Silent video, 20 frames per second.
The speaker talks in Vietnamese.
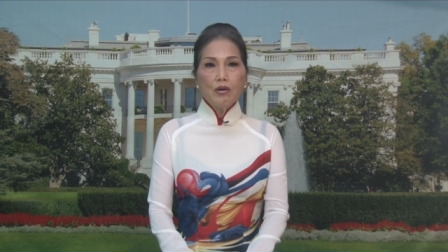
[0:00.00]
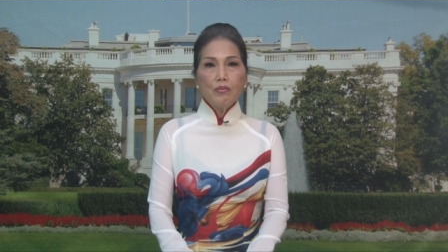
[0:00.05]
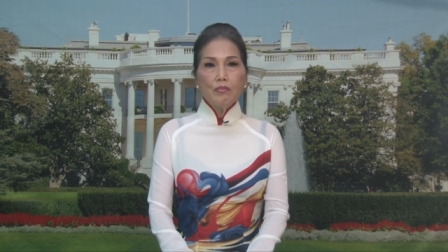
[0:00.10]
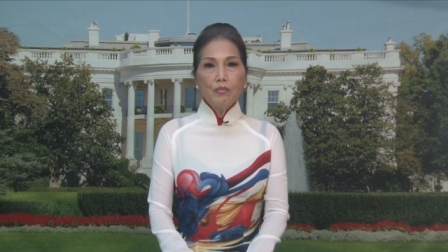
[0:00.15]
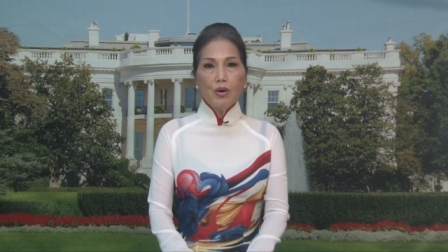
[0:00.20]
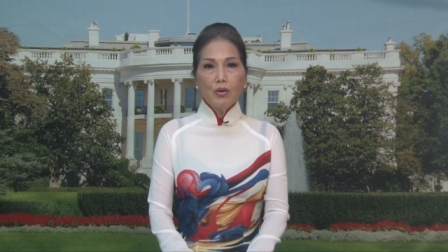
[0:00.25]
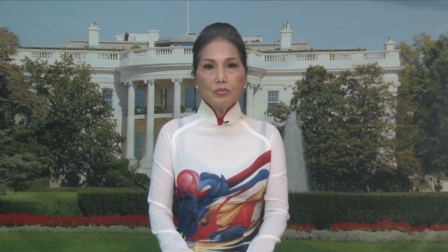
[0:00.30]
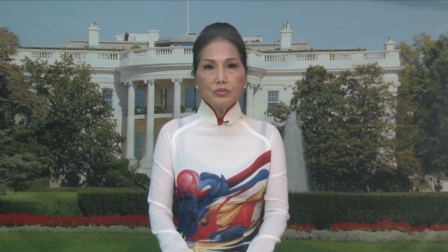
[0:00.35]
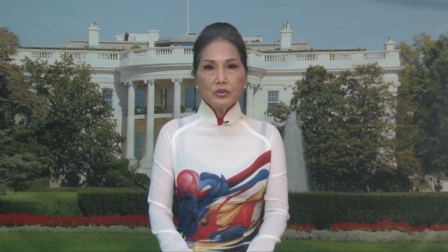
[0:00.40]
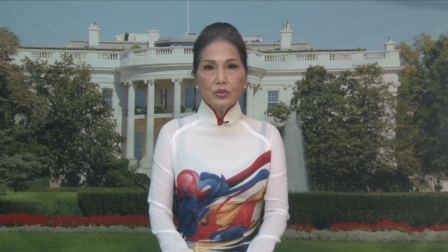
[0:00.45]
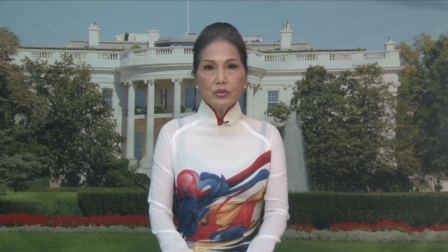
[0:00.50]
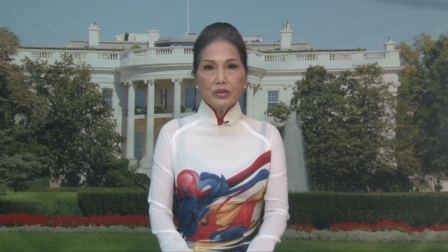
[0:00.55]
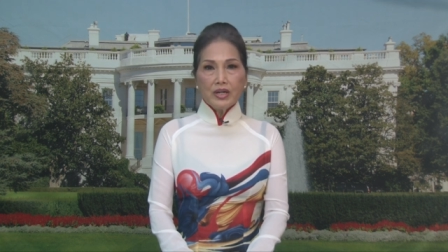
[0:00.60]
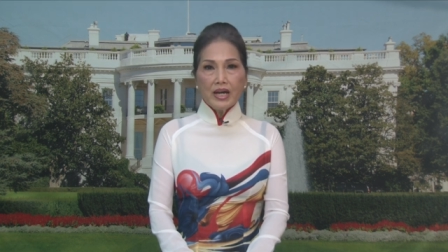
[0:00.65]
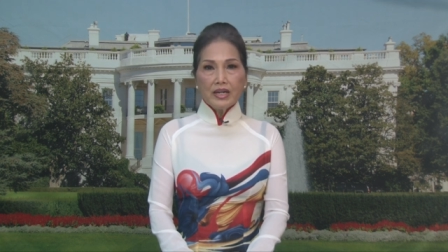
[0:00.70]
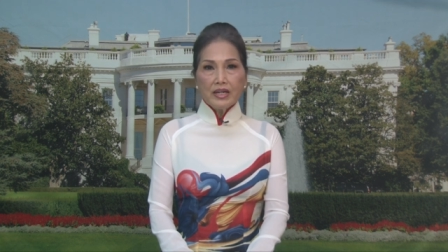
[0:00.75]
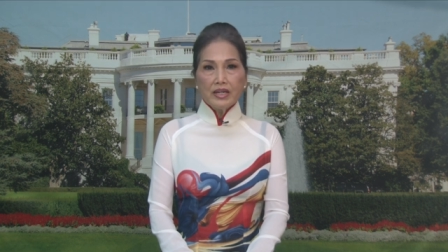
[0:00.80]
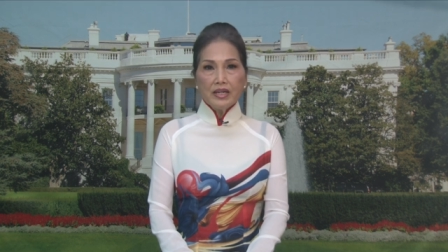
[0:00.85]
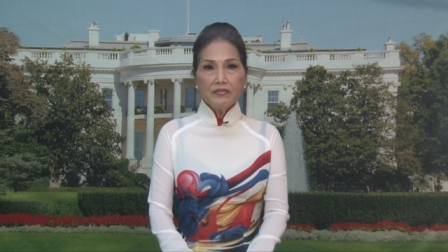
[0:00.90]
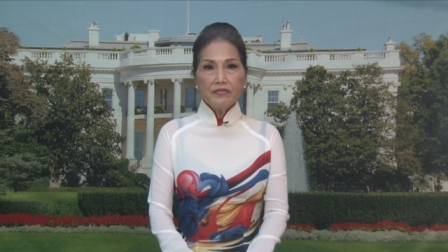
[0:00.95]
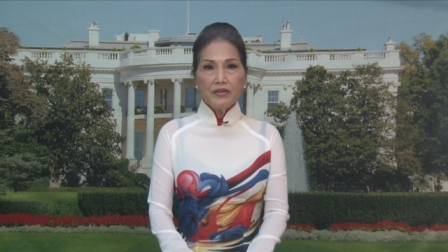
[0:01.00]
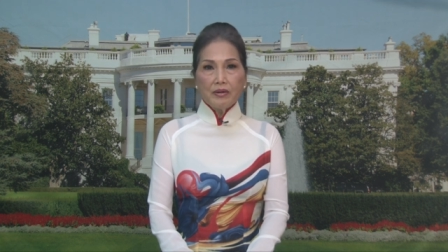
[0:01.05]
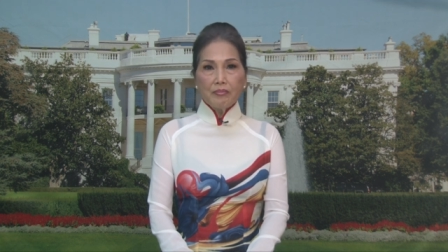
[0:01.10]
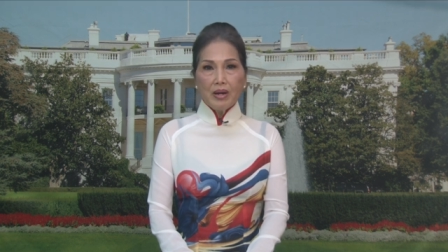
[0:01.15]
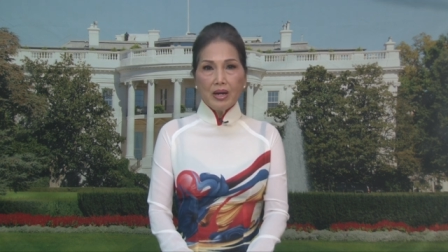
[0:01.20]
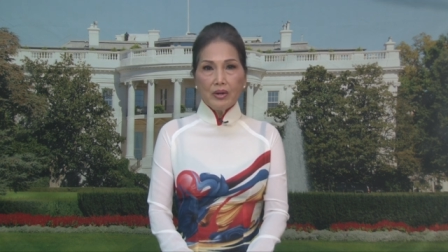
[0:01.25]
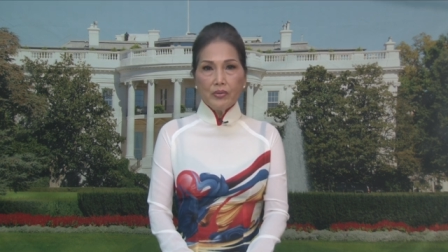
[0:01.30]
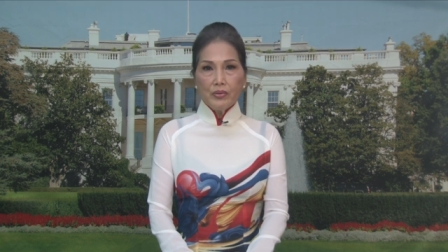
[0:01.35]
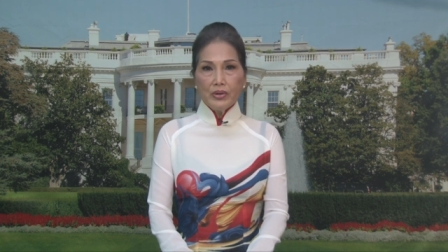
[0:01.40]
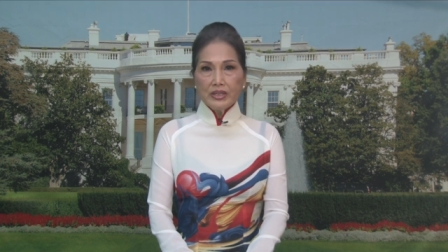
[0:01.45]
Một số khác hy vọng
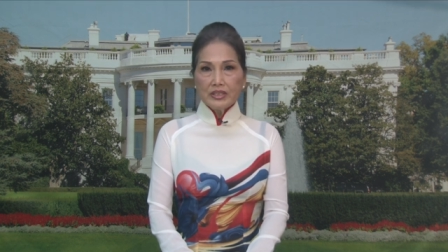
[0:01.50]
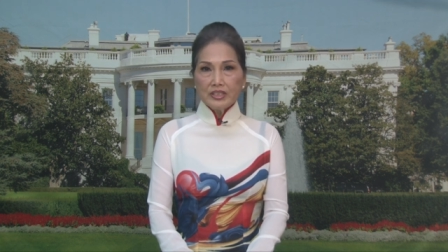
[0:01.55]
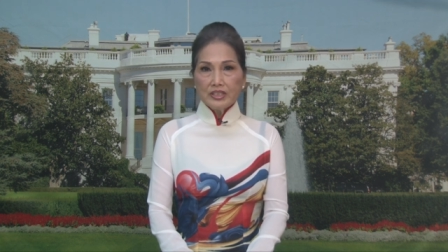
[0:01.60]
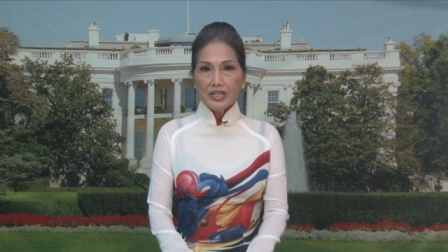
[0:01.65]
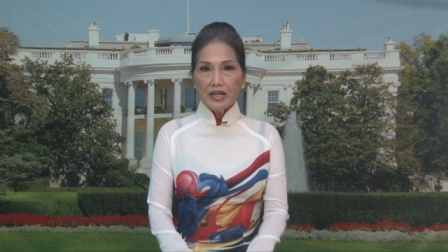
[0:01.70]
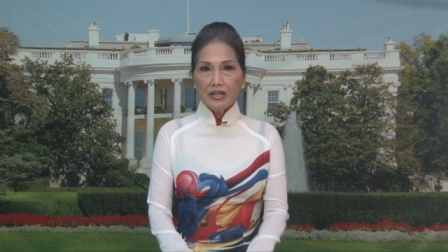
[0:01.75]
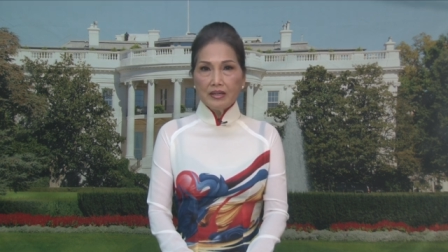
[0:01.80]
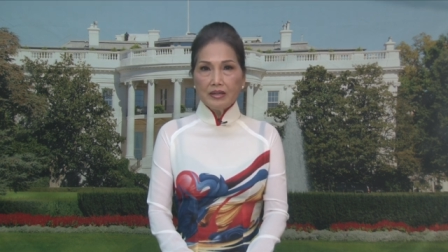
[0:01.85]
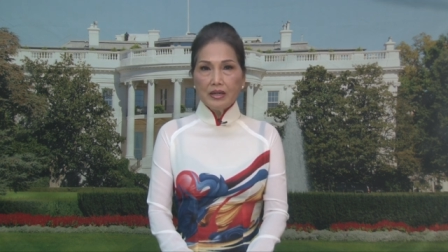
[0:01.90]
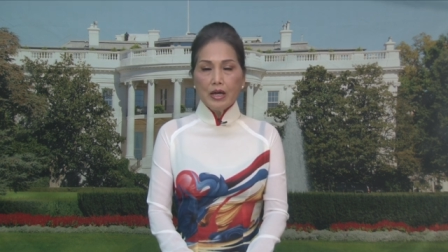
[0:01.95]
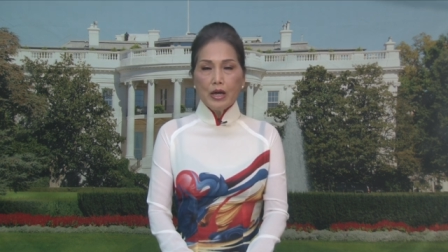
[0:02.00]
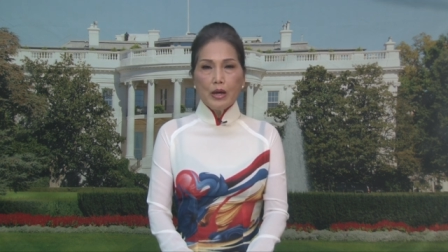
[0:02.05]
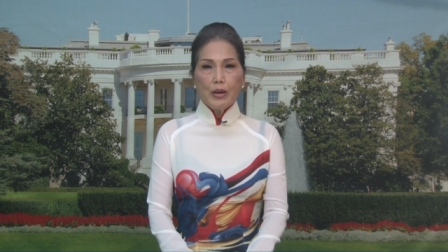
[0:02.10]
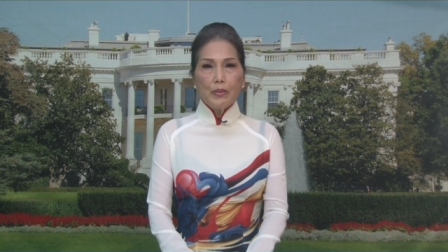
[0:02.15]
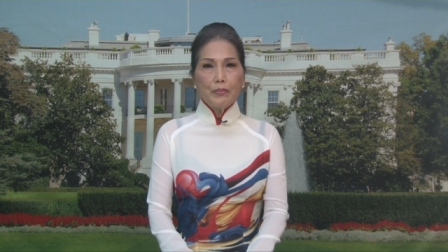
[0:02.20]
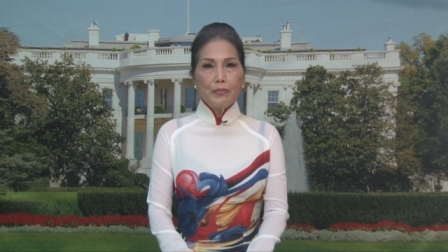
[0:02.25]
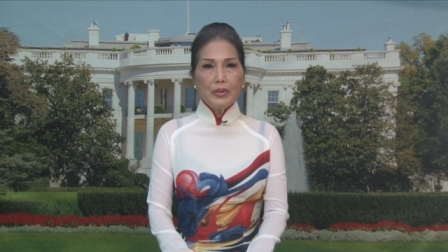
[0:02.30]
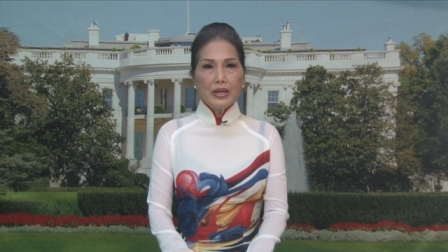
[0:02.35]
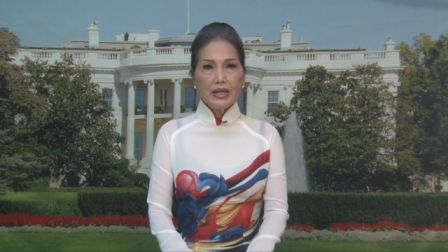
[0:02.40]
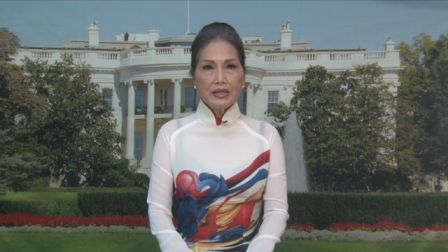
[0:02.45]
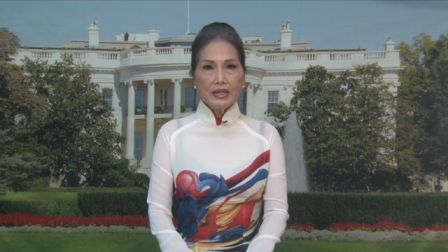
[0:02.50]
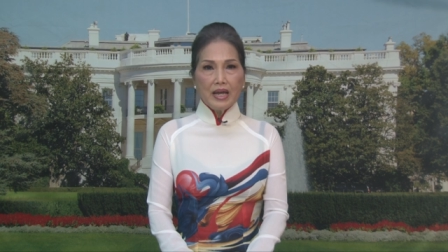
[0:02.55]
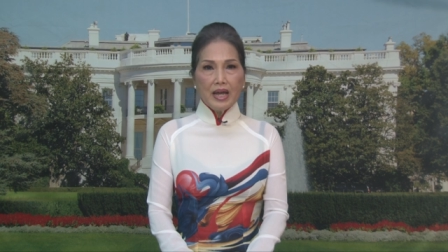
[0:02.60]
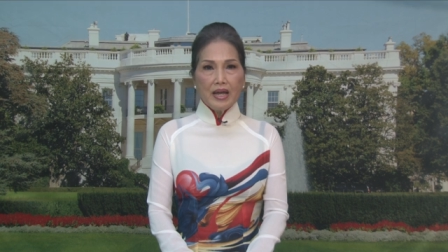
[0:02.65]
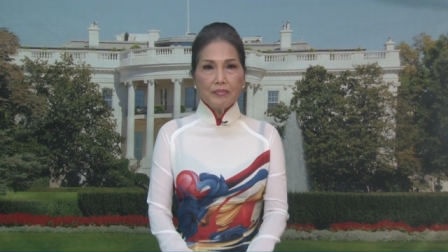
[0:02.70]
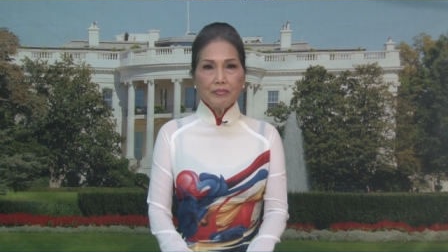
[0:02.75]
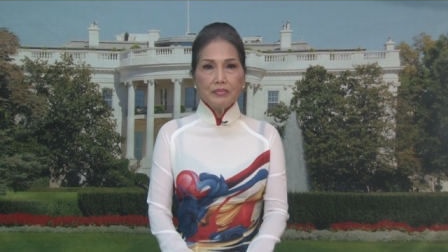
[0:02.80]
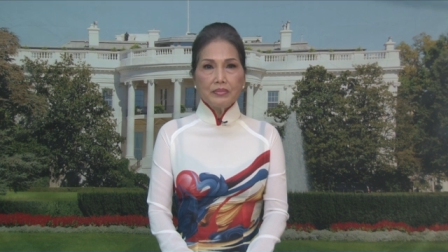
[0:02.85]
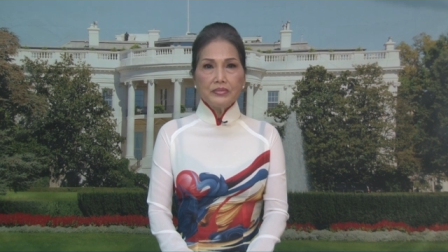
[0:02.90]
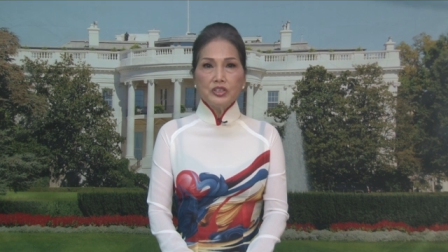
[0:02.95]
hảo huyền rằng miền
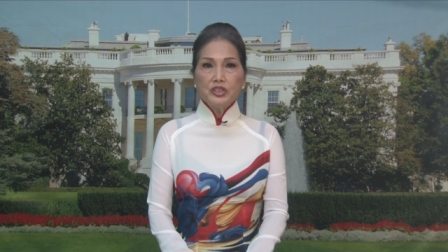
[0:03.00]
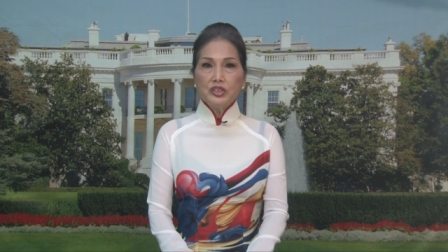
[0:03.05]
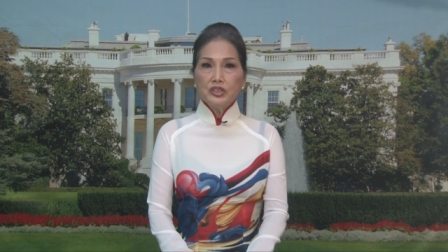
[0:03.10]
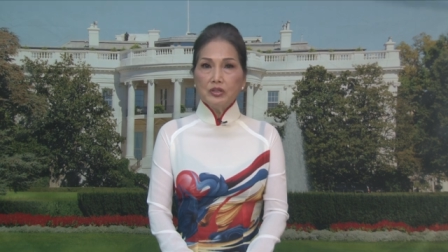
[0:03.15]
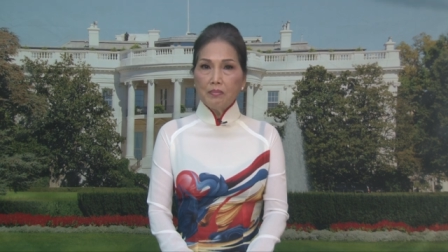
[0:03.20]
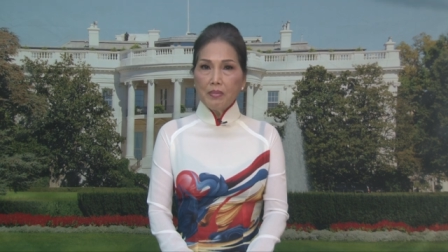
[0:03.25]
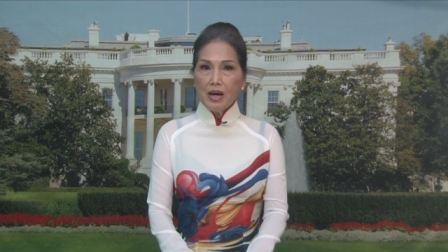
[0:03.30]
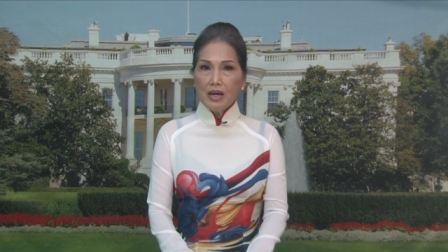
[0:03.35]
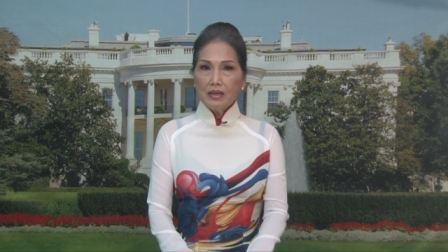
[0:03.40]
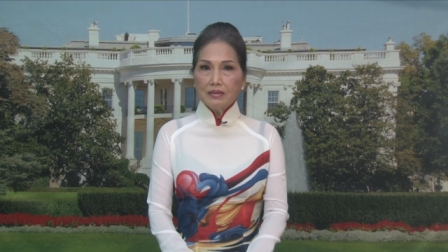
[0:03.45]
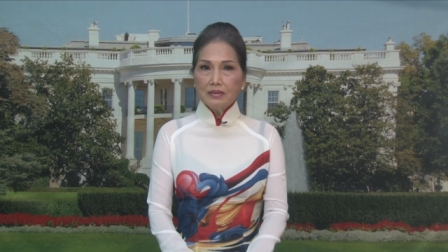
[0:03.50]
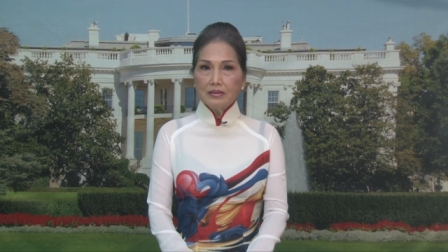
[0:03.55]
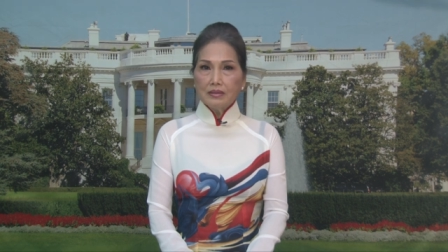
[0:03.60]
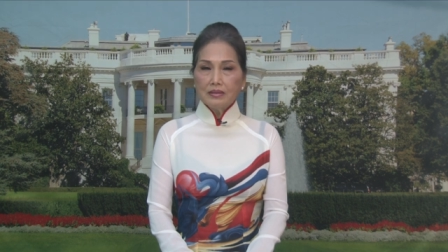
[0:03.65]
Nam chưa mất,